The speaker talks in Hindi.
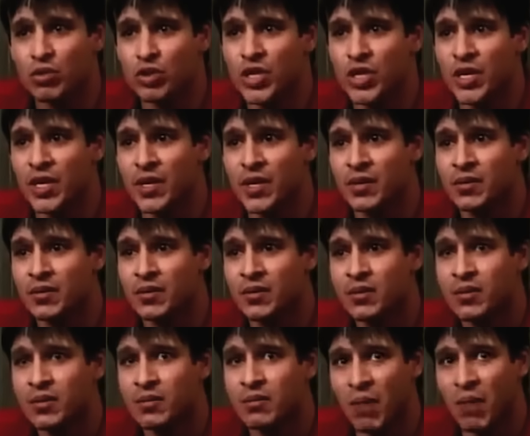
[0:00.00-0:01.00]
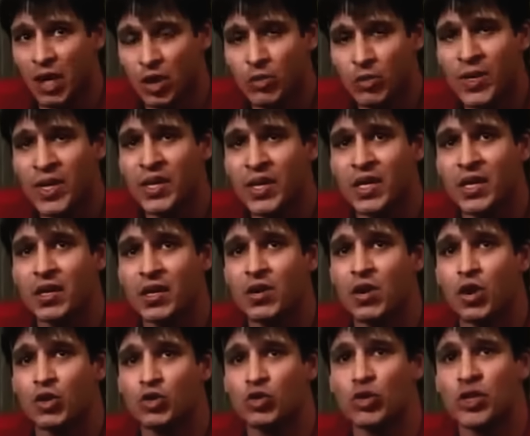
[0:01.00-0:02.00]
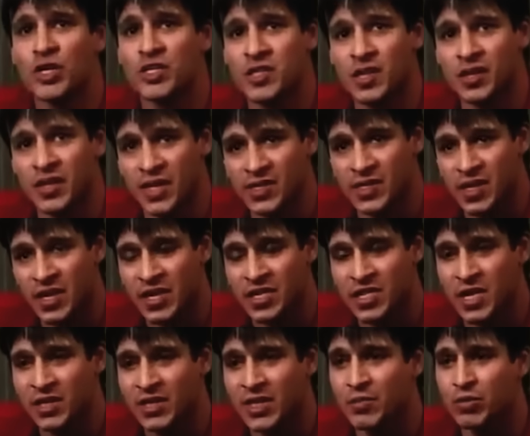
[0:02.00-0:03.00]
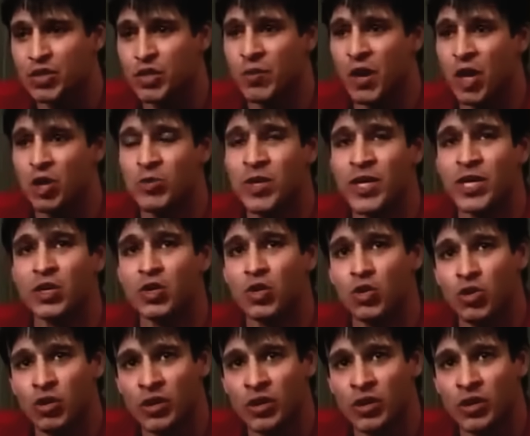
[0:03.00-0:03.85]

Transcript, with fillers: मुझे मालूम है कि औरतों की इज़्ज़त कैसे की जाती है मुझे मालूम है कि